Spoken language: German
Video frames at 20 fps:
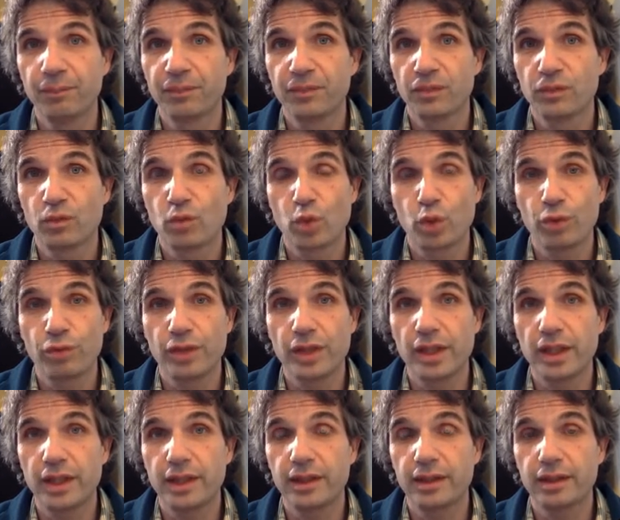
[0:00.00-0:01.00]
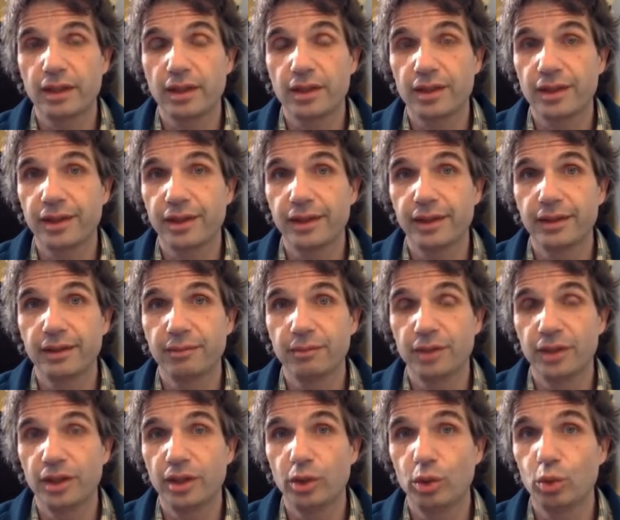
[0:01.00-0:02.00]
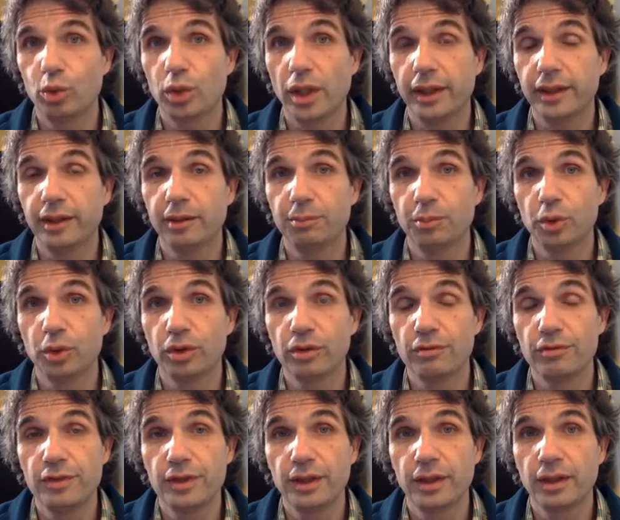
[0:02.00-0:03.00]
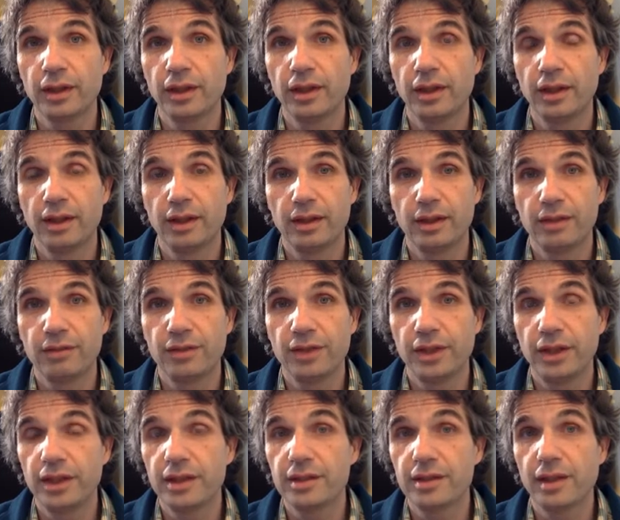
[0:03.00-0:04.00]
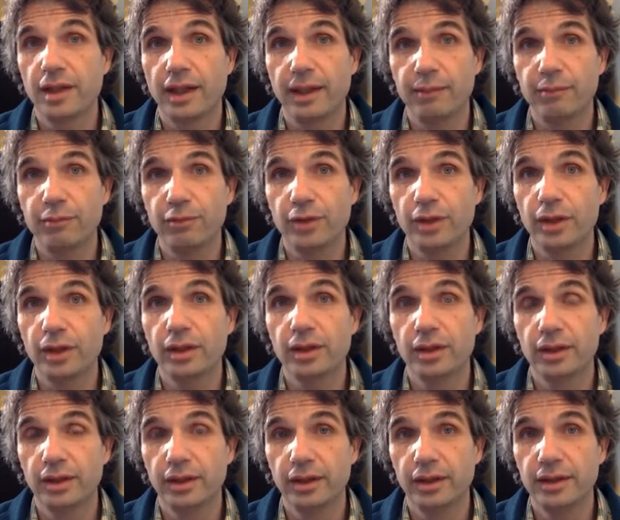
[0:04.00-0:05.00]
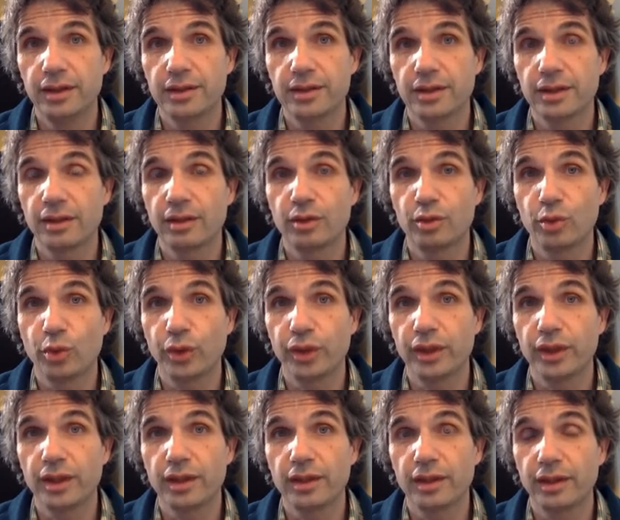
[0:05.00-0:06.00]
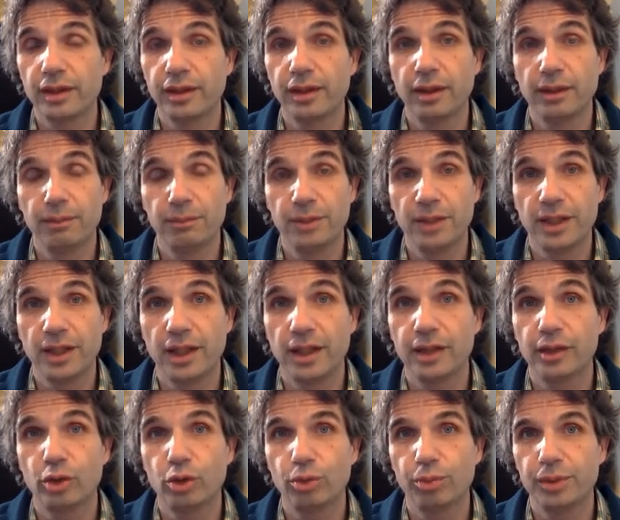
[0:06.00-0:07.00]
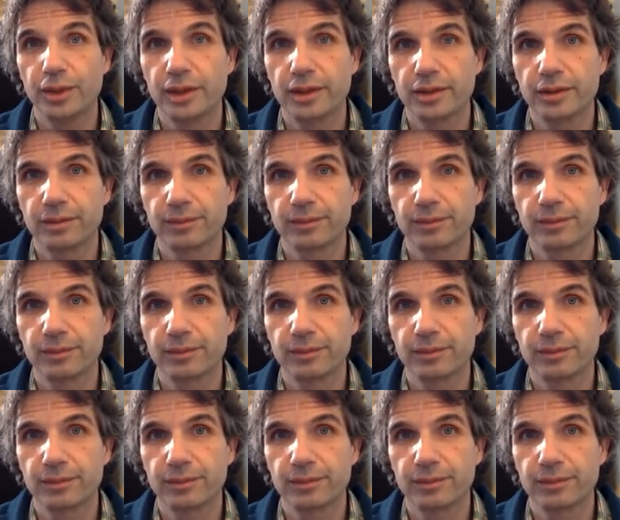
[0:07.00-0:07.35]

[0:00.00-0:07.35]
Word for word: und wenn eine Datei mit Include eingebunden wird, dann wird diese einfach in diese neue Datei mit hereinkopiert.